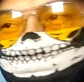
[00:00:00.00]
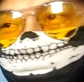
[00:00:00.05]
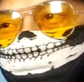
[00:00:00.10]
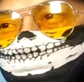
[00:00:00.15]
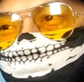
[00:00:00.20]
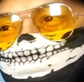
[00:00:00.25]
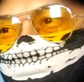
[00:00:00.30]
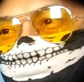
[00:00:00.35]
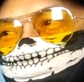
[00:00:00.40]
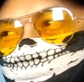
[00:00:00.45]
gitu
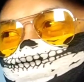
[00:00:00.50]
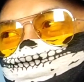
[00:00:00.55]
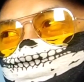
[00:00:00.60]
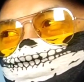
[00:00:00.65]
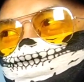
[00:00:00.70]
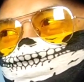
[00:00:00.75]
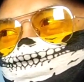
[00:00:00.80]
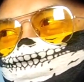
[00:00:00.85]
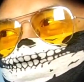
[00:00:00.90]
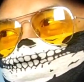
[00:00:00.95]

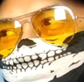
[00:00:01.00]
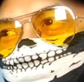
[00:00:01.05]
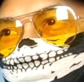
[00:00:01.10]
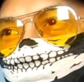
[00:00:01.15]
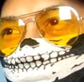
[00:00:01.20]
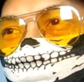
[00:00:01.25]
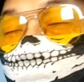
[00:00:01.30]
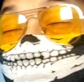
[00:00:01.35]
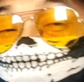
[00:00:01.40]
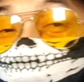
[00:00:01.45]
pasti
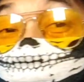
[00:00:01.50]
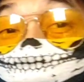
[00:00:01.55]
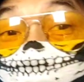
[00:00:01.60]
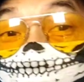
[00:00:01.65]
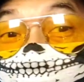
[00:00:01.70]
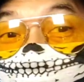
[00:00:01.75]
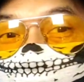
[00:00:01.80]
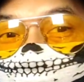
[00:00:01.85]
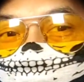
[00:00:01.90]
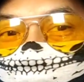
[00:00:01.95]
oh kamu
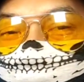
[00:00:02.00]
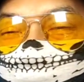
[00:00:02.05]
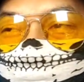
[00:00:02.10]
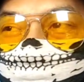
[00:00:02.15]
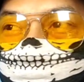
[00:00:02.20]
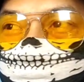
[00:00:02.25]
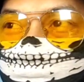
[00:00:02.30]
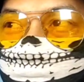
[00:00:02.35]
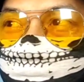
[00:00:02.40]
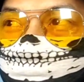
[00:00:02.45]
kaya
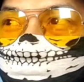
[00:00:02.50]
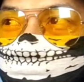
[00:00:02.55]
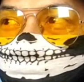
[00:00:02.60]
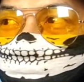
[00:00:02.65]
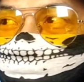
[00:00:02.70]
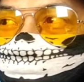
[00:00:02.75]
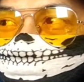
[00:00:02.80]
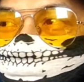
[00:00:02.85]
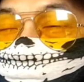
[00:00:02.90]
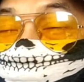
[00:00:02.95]

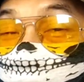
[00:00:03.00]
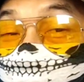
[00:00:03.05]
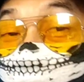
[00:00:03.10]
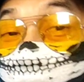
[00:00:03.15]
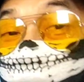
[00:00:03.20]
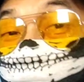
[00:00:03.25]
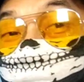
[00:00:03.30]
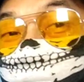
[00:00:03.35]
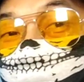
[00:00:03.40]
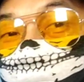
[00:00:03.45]

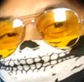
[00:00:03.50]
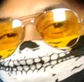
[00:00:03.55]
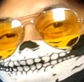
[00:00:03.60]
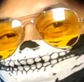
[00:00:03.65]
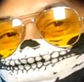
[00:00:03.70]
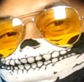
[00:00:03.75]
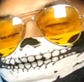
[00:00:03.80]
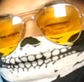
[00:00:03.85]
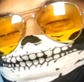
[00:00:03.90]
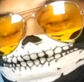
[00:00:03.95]
saya harus kaya
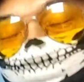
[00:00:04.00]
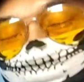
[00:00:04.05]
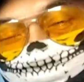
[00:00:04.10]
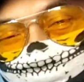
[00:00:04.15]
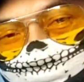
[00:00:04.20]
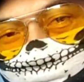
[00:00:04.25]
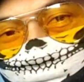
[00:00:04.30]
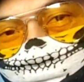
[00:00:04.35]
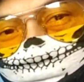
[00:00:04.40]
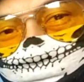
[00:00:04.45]
dong iya
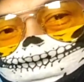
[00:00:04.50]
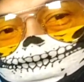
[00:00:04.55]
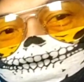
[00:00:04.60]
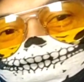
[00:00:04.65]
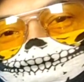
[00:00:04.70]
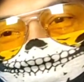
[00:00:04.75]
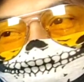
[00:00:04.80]
dong